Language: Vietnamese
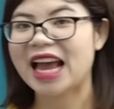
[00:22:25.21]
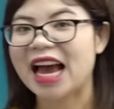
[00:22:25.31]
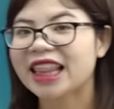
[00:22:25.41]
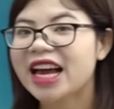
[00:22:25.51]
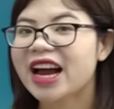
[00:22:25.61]

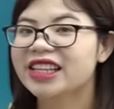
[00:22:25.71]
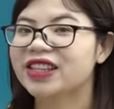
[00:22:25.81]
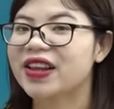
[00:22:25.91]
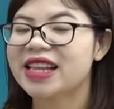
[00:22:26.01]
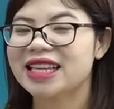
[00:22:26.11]
Hana ga
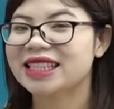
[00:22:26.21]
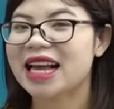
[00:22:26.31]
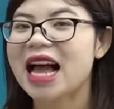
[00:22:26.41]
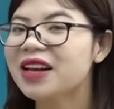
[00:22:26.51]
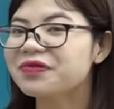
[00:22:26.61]
tsuki desu
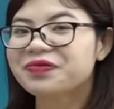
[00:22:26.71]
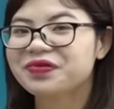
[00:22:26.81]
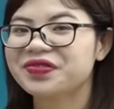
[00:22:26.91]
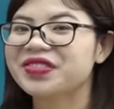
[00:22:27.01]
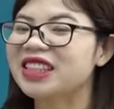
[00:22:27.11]
ka?
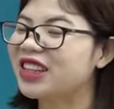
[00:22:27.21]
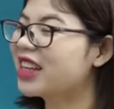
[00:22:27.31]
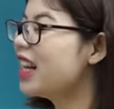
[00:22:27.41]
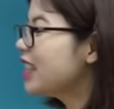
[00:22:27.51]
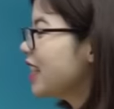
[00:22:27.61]

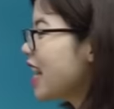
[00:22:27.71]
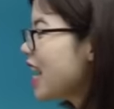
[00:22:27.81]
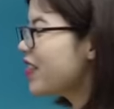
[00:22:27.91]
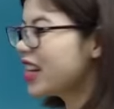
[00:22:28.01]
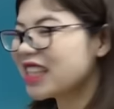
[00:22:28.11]
nghĩa là gì
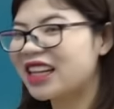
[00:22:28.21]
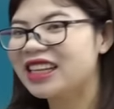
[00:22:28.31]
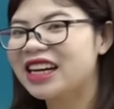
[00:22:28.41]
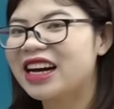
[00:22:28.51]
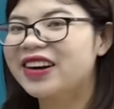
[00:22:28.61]
đấy mọi người trả
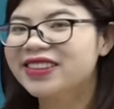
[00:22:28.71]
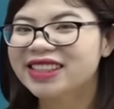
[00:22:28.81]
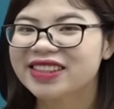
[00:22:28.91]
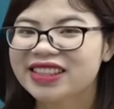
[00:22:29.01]
lời được không